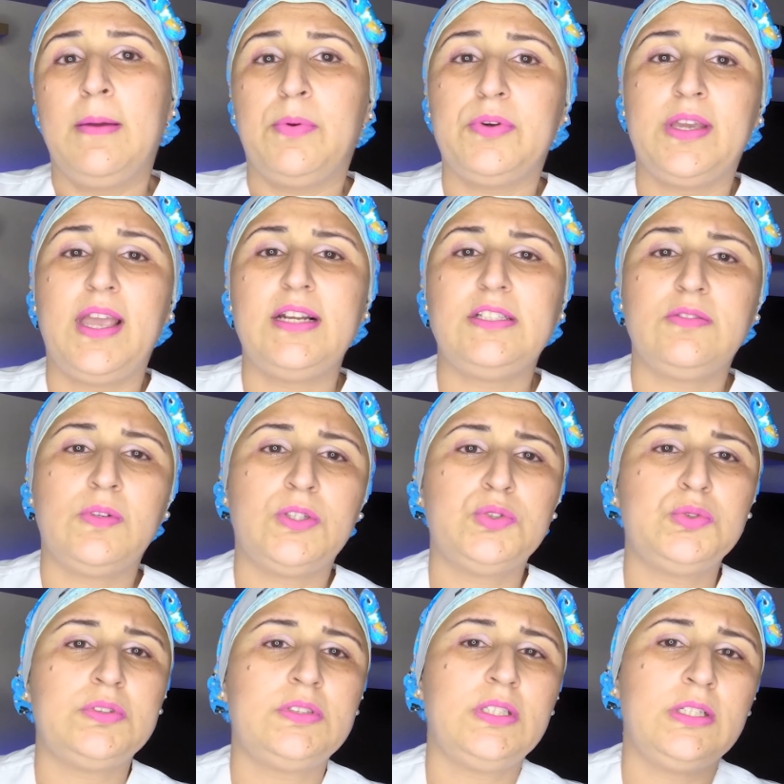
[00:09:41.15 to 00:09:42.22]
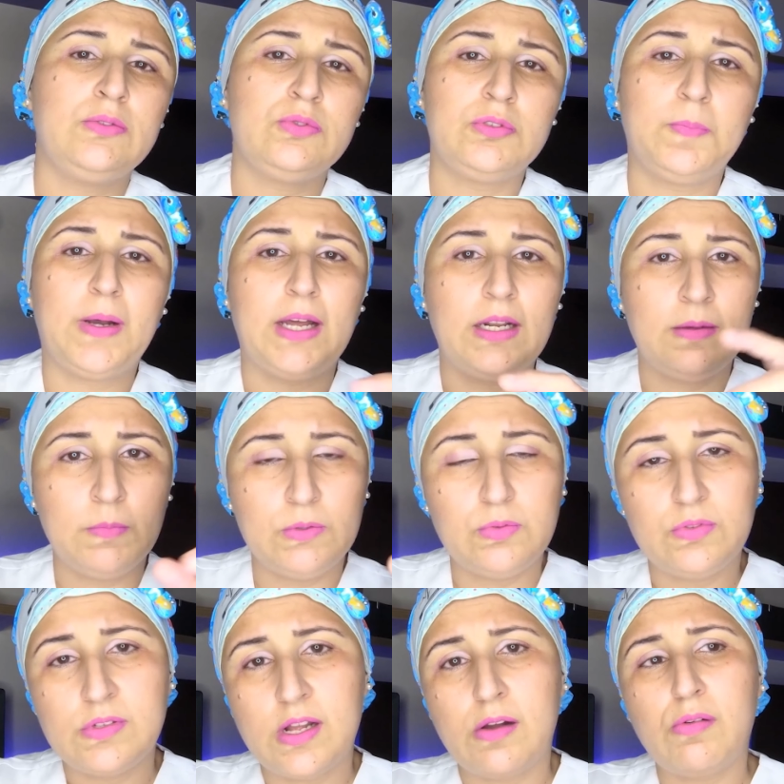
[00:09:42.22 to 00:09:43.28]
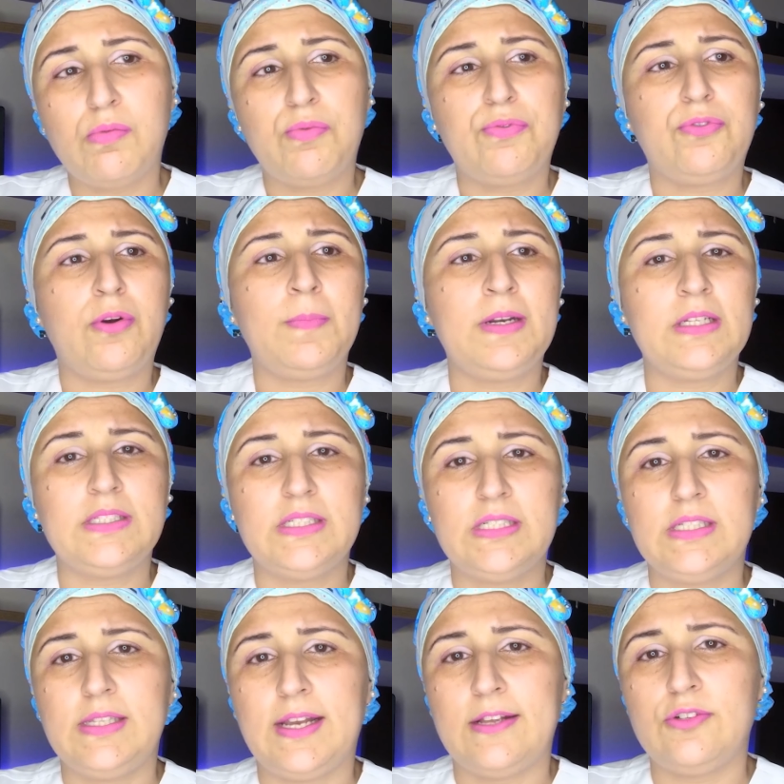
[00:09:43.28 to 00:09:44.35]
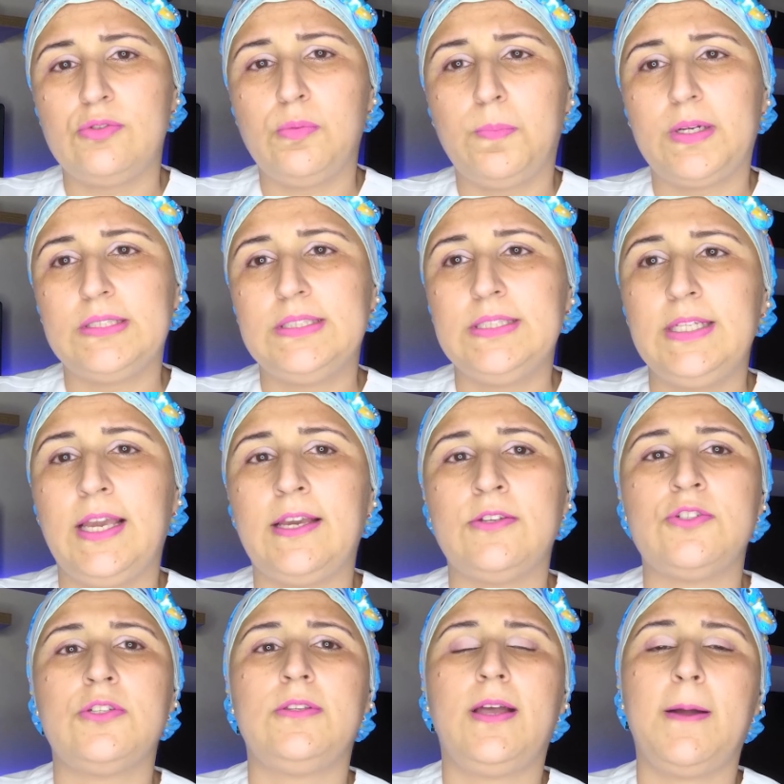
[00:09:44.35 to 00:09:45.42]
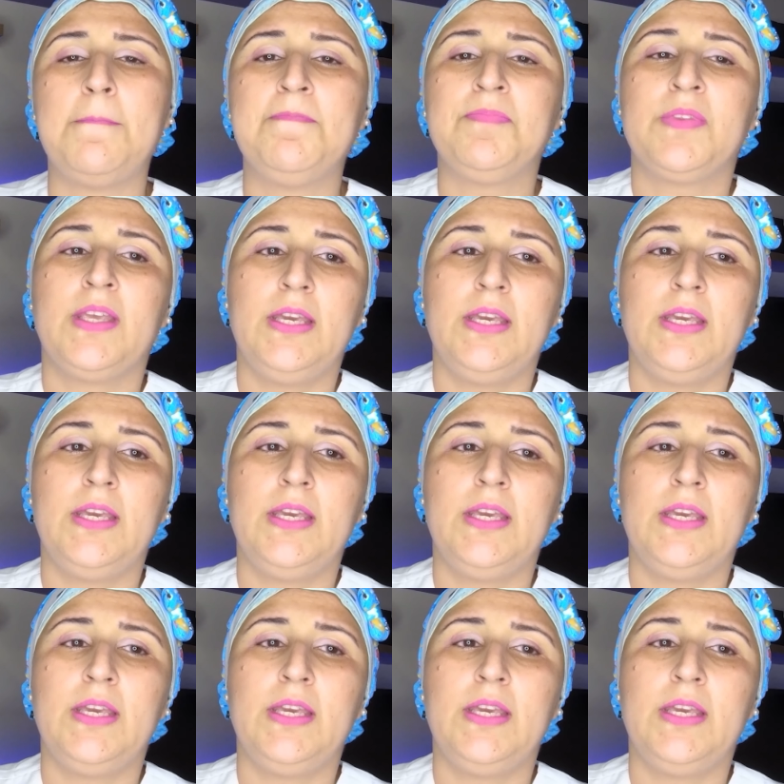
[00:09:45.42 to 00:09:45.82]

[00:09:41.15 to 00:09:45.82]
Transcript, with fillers: porque eles vão ajustando os parâmetros lá conforme a necessidade do paciente, tá?